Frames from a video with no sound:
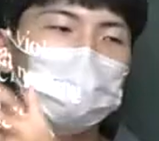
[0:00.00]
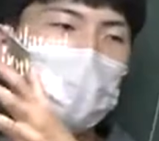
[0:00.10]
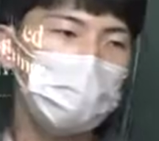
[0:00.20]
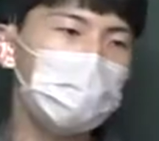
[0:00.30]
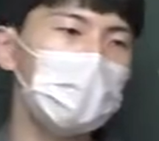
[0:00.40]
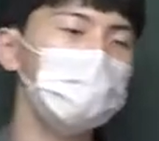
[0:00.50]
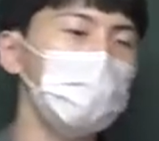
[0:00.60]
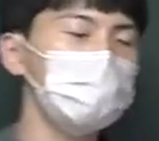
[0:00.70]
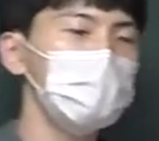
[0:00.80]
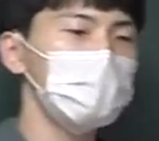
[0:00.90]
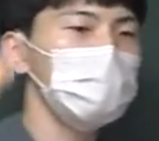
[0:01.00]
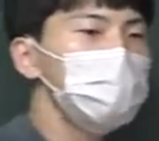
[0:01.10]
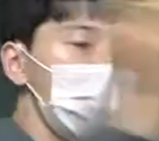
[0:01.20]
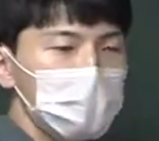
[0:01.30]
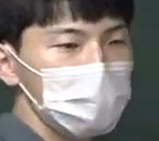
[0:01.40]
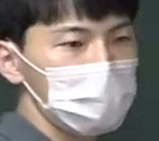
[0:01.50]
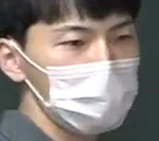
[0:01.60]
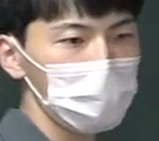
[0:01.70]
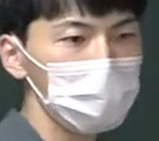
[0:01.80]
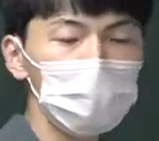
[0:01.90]
수 없다는 법칙을 위반한다는
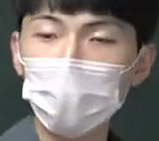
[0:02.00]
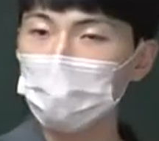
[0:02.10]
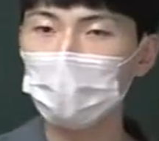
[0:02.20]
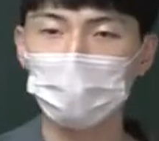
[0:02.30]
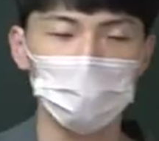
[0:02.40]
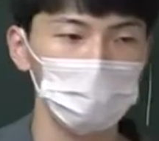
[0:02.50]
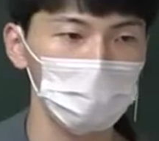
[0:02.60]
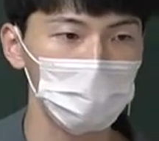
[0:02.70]
거예요. 그게 그러니까 놀랍다는 거죠.